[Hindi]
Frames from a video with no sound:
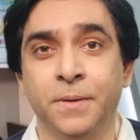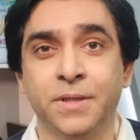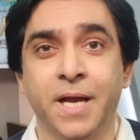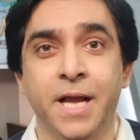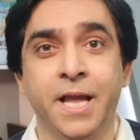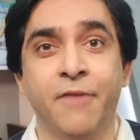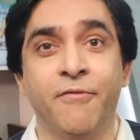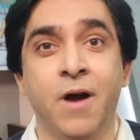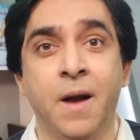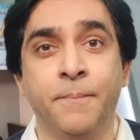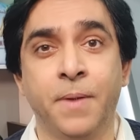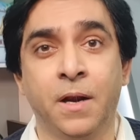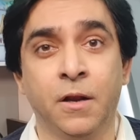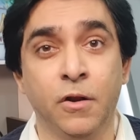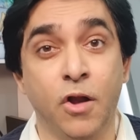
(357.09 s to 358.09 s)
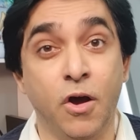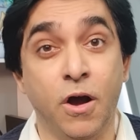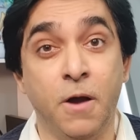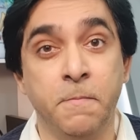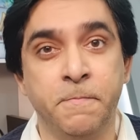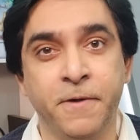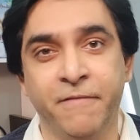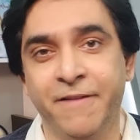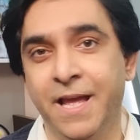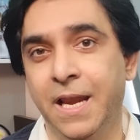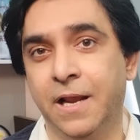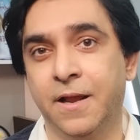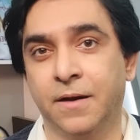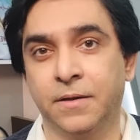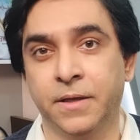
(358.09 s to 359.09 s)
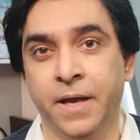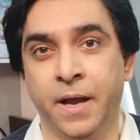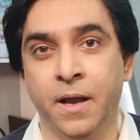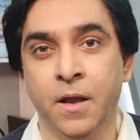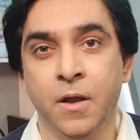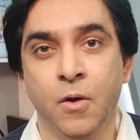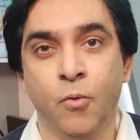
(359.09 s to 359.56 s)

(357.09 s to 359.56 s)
पता है कि वहां पर लॉ प्रिवेल करता है